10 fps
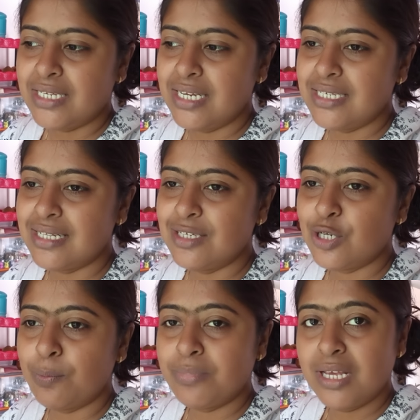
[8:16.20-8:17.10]
সেই সাথে
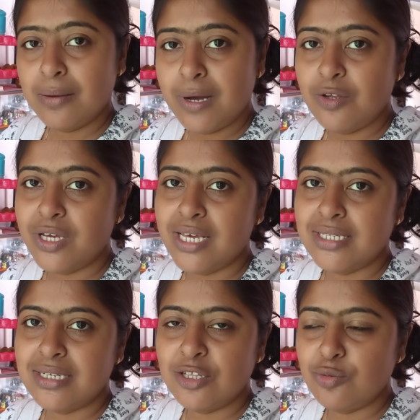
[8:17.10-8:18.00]
সব থেকে ভালো
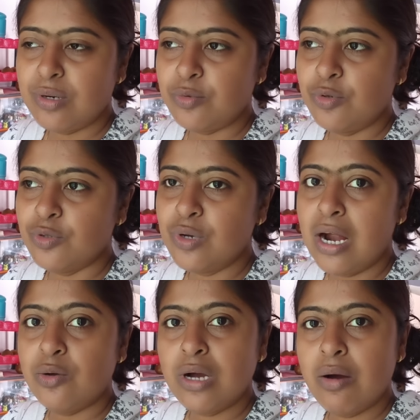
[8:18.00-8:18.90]
খেয়েছে নেতুবাবু ও তো
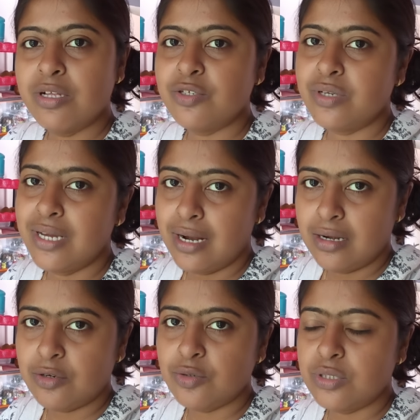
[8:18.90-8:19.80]
আরও খাওয়ার জন্য
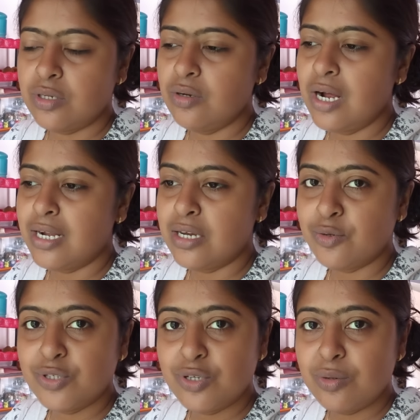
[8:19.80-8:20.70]
কান্না করছিল কান্না
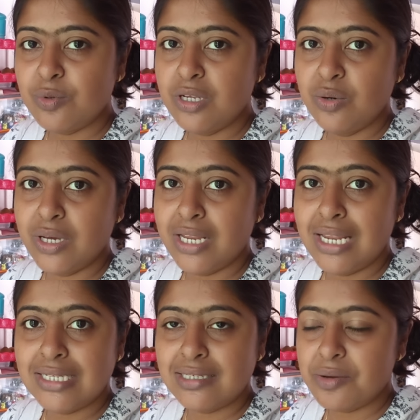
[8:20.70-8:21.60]
করছিল বলে ওকে
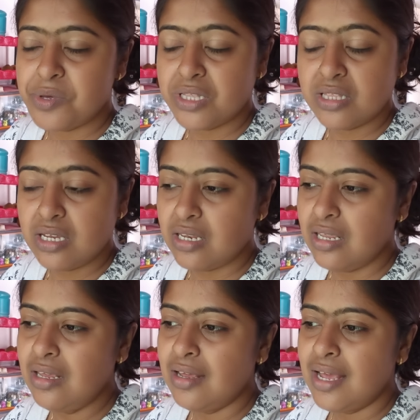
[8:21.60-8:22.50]
লাস্টে আমি আর
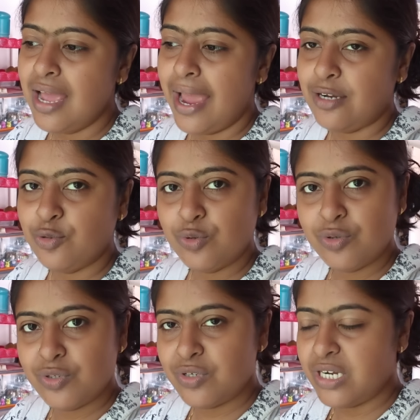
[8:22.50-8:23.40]
দিইনি এক টুকরো
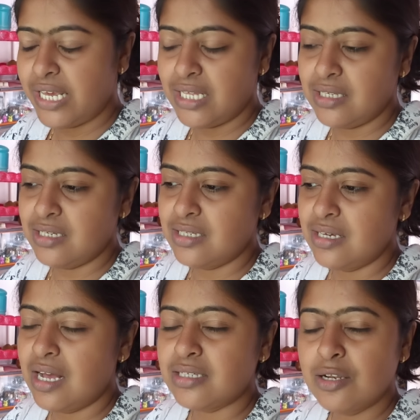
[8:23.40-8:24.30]
ওর জন্য রেখে দিয়েছি
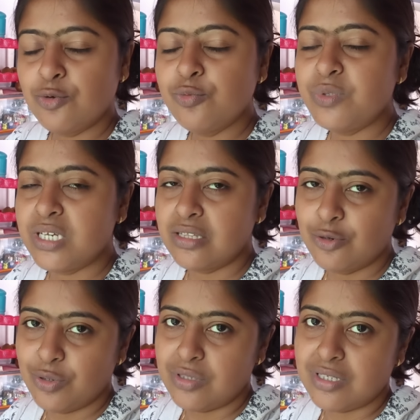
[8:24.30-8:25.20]
আজকাল খুব জেদ
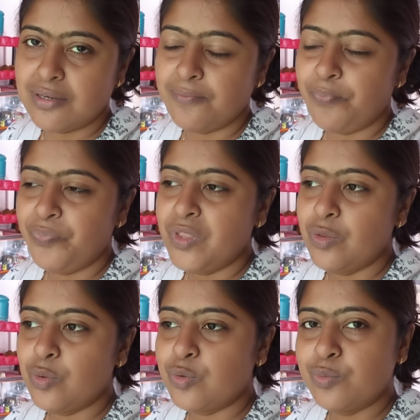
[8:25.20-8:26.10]
হয়েছে
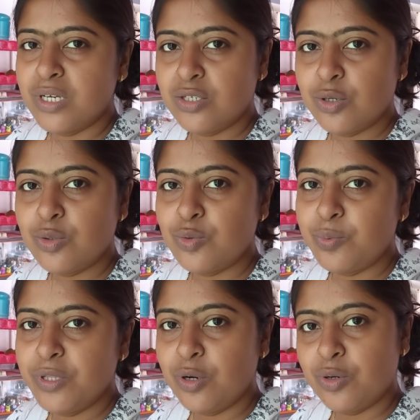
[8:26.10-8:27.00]
তো ঘুম থেকে যখন
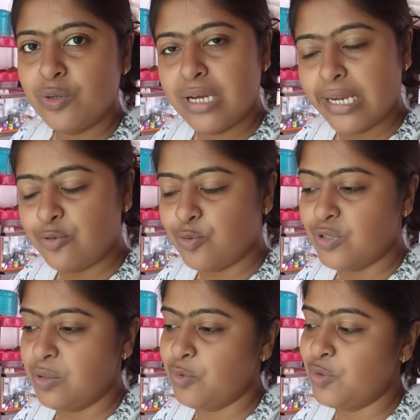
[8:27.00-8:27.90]
উঠবে তখন এক
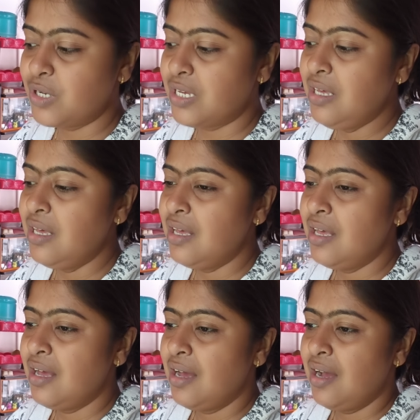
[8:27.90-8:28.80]
টুকরো দেবো ওকে
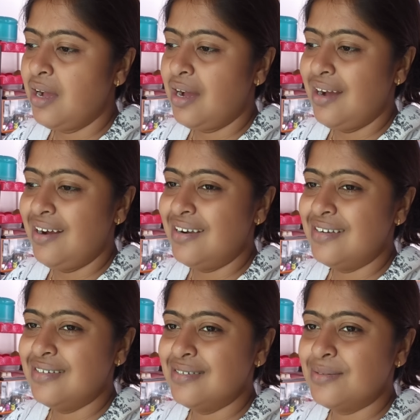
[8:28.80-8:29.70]
আর